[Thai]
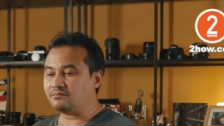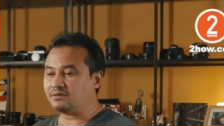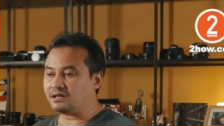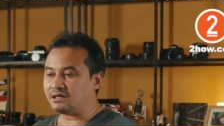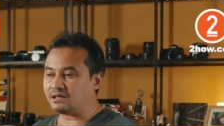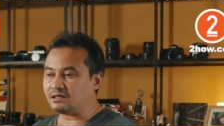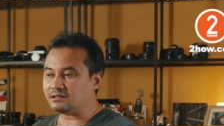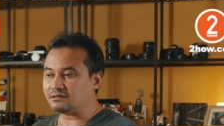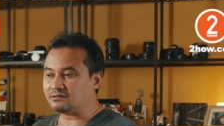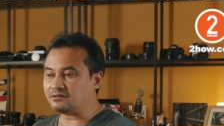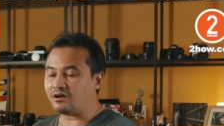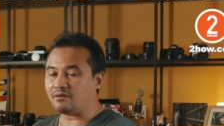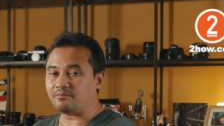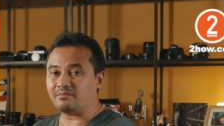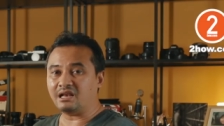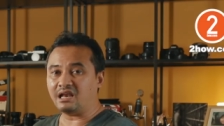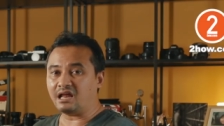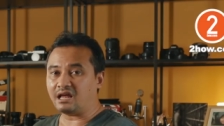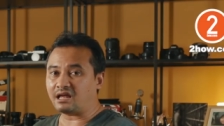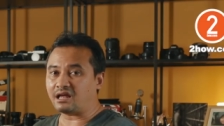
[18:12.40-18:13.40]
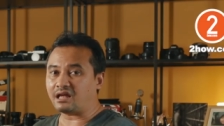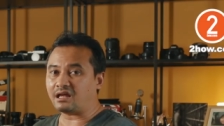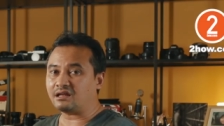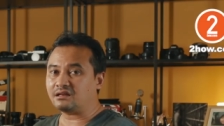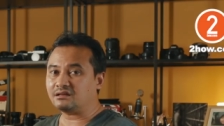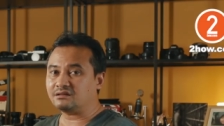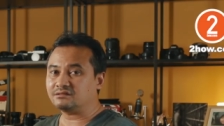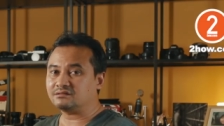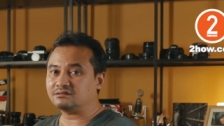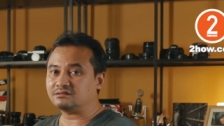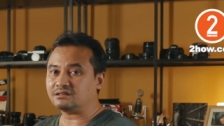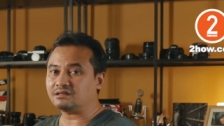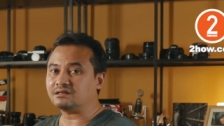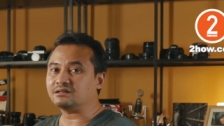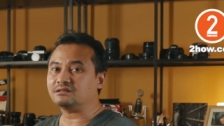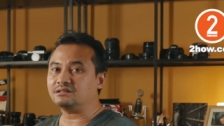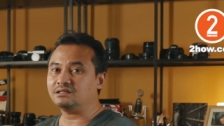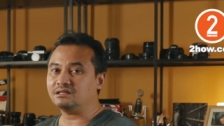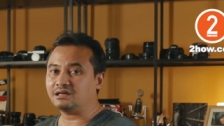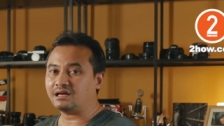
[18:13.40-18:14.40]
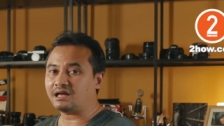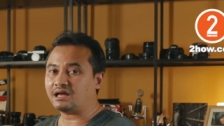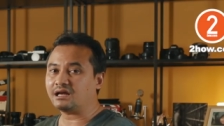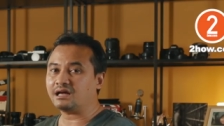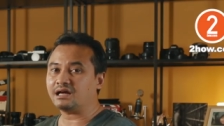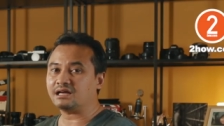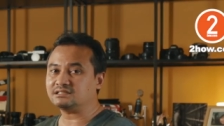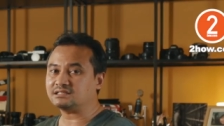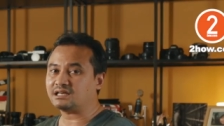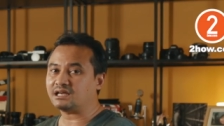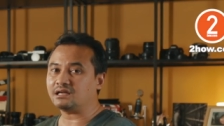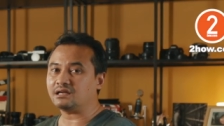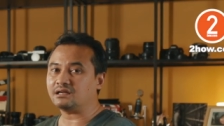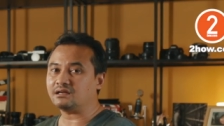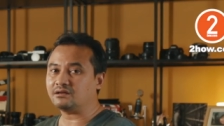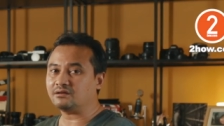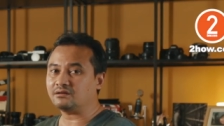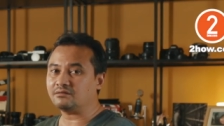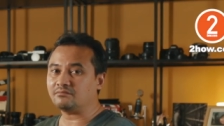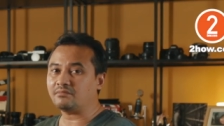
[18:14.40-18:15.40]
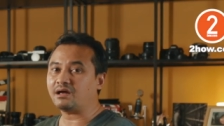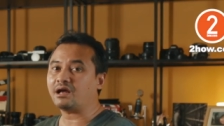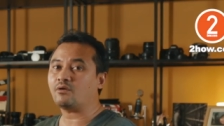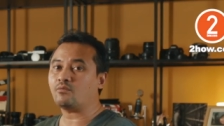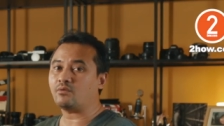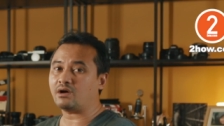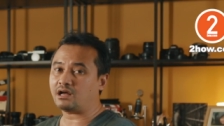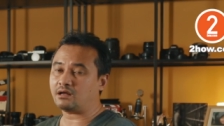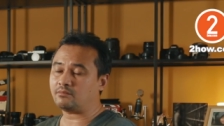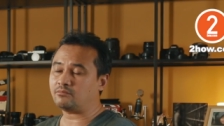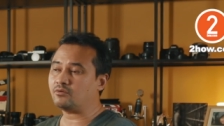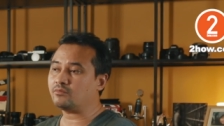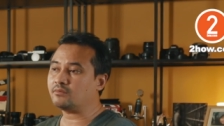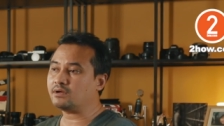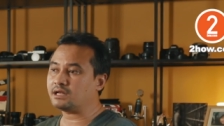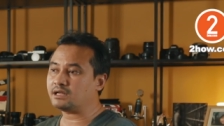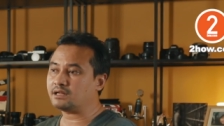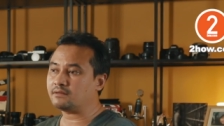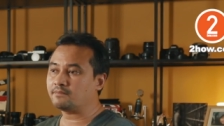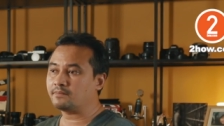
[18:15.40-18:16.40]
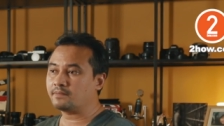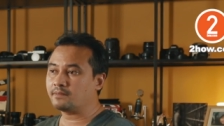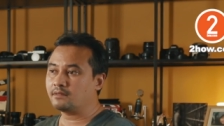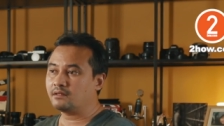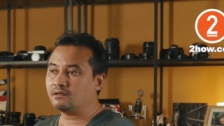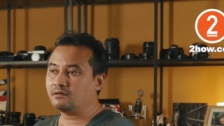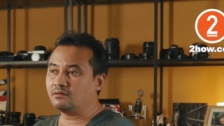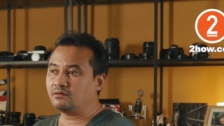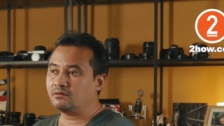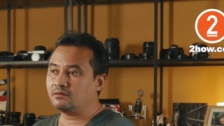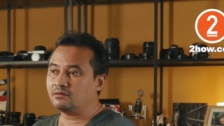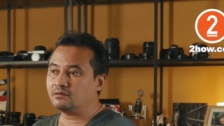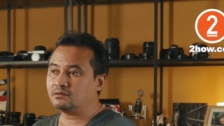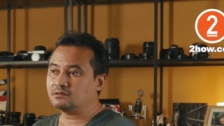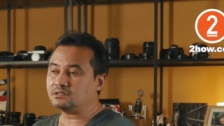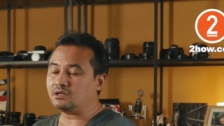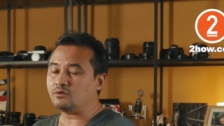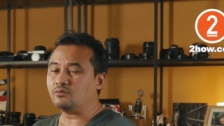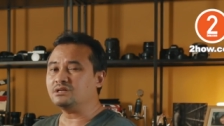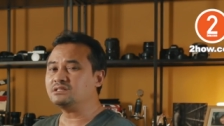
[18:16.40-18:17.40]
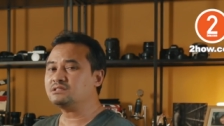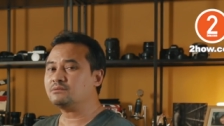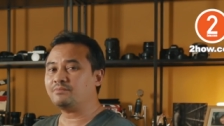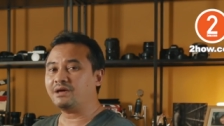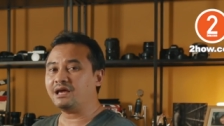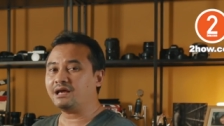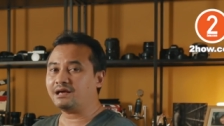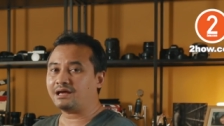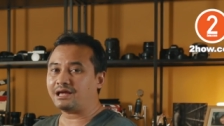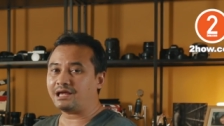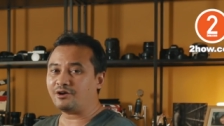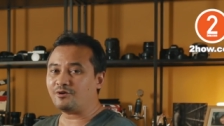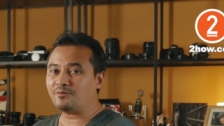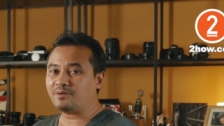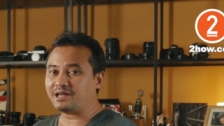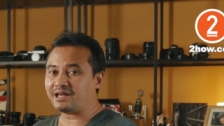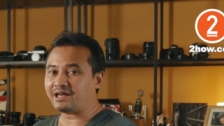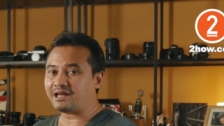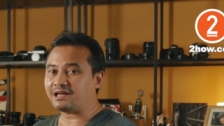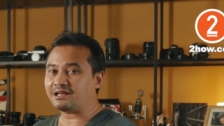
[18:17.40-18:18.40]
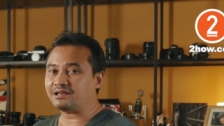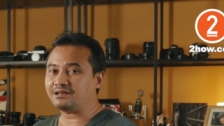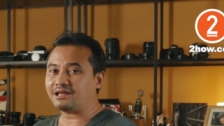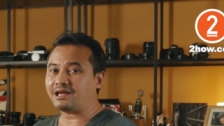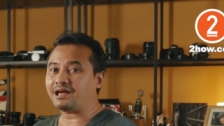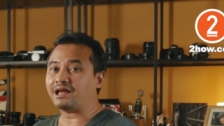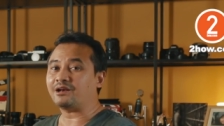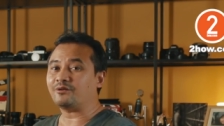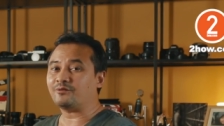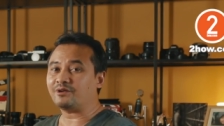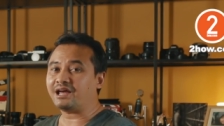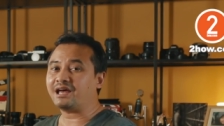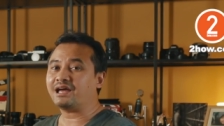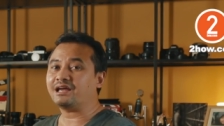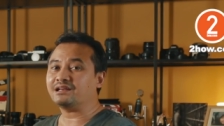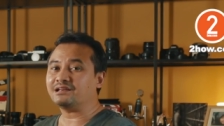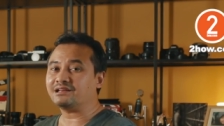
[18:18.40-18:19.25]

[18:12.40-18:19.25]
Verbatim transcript: มาตอบปัญหานะ ที่ค้างคาใจมากกว่า เพราะว่าเดี๋ยวนี้สเปคใครเข้าไปหาอ่านเอาได้